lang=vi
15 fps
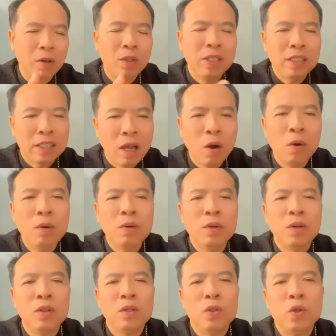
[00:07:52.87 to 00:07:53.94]
Và câu thứ
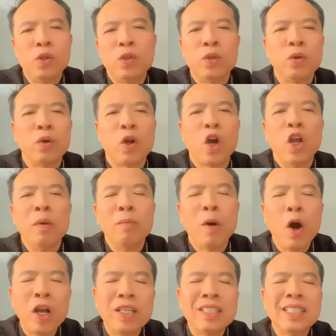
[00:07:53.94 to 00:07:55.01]
sáu, Chúa Giêsu nói
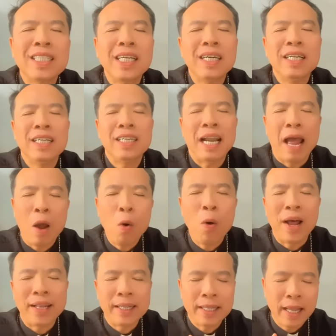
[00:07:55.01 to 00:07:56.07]
mọi sự đã
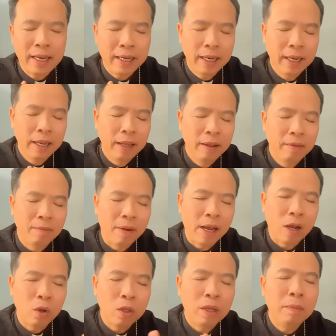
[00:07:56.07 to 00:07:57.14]
hoàn tất.
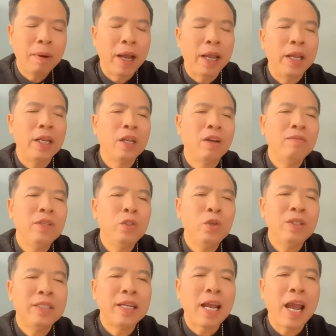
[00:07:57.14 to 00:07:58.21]
Và câu thứ bảy nói
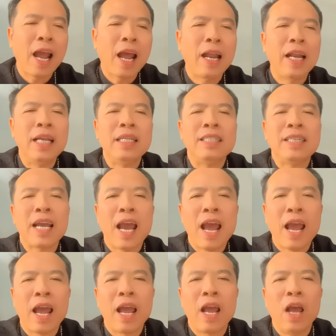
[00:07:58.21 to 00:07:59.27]
với Chúa Cha, lạy
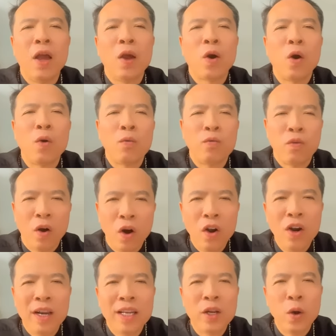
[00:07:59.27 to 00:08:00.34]
Cha, con
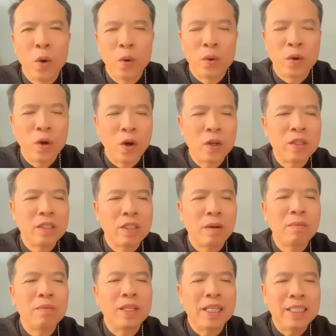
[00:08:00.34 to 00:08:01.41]
phó linh hồn con
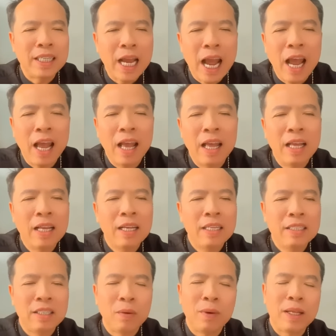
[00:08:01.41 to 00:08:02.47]
trong tay Cha.
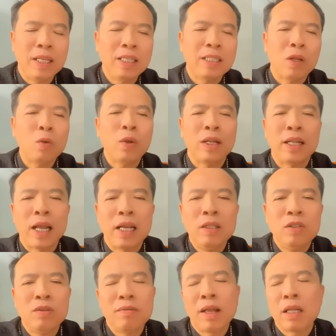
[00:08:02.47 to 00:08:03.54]
Trong ngày thứ sáu tuần
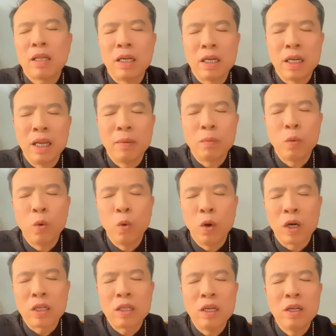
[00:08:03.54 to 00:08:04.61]
thánh chúng ta tưởng niệm
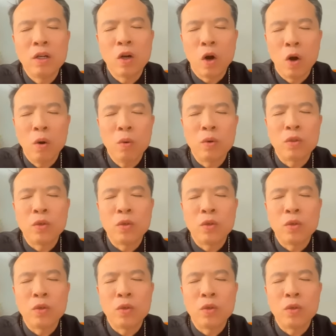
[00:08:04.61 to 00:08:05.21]
cuộc thương